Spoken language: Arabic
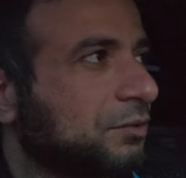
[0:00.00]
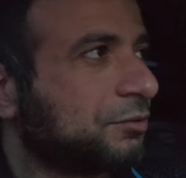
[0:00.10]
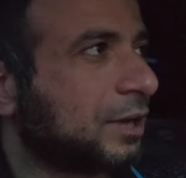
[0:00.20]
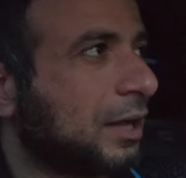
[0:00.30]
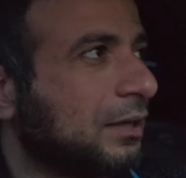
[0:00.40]

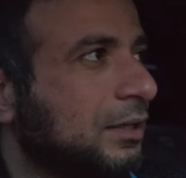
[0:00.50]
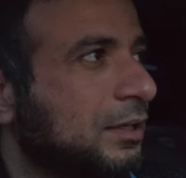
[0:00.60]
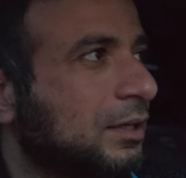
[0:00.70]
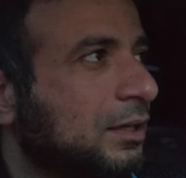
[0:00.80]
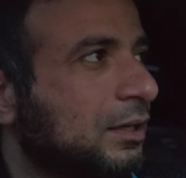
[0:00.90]
فقال
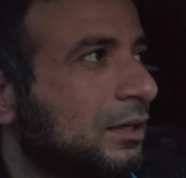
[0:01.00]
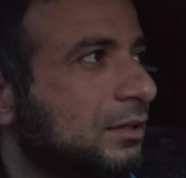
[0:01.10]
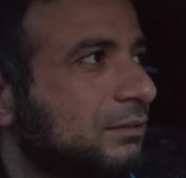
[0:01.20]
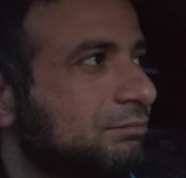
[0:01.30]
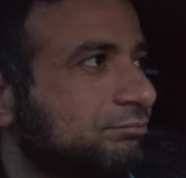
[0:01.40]
لي
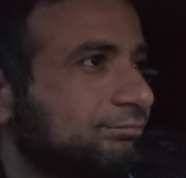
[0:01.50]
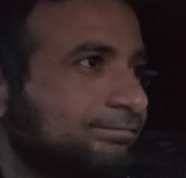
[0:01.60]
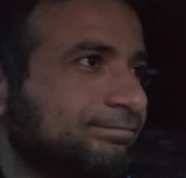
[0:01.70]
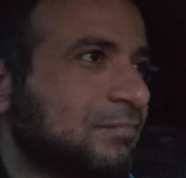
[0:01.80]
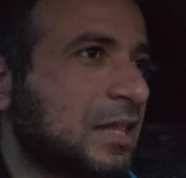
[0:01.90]

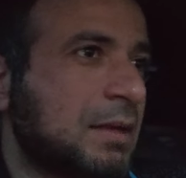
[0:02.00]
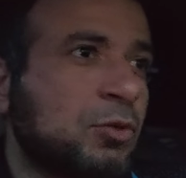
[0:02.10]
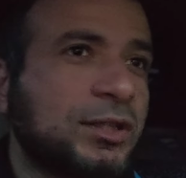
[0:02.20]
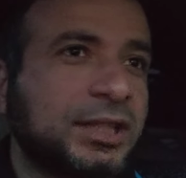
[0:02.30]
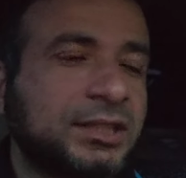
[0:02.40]
ما دام
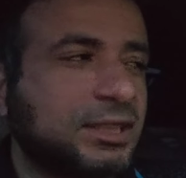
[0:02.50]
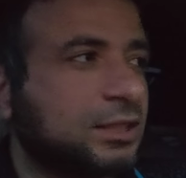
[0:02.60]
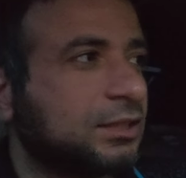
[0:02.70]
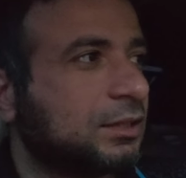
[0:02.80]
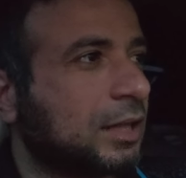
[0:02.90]

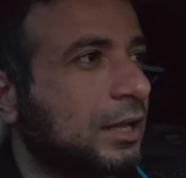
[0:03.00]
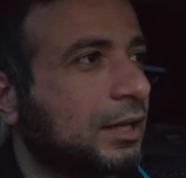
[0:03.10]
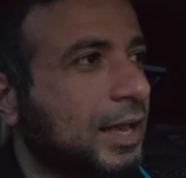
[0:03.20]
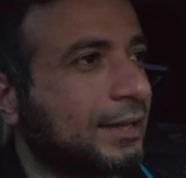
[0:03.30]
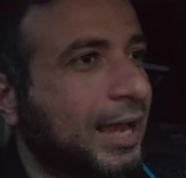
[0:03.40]
والدتي
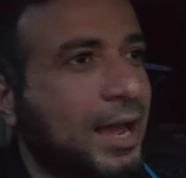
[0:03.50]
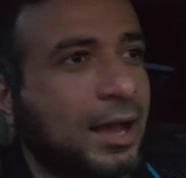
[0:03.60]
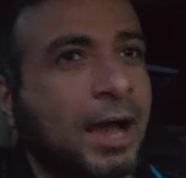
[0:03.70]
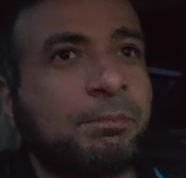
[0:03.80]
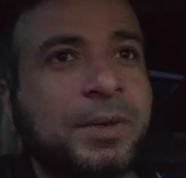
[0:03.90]
يعني
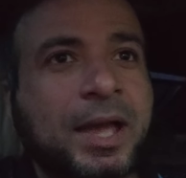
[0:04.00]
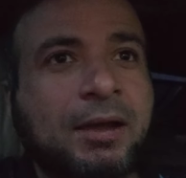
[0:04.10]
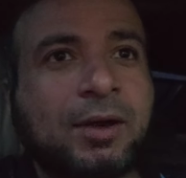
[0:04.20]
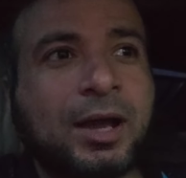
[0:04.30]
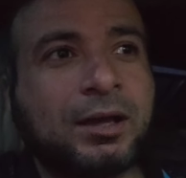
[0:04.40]
حباها
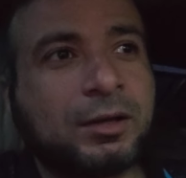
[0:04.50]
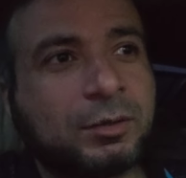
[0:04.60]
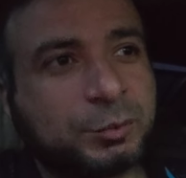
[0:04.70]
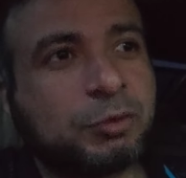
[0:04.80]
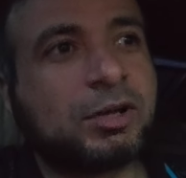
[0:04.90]

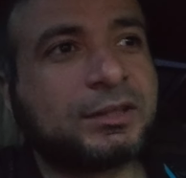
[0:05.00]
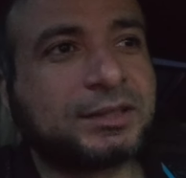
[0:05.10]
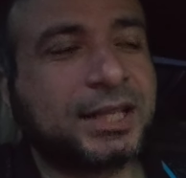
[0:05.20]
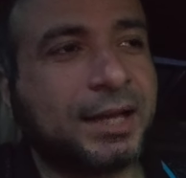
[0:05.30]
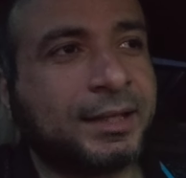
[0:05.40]
وبيقول
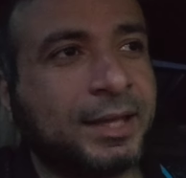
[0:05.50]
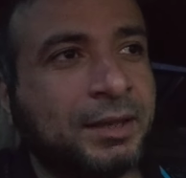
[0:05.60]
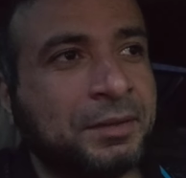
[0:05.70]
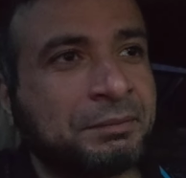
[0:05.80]
والدتي يعني ايه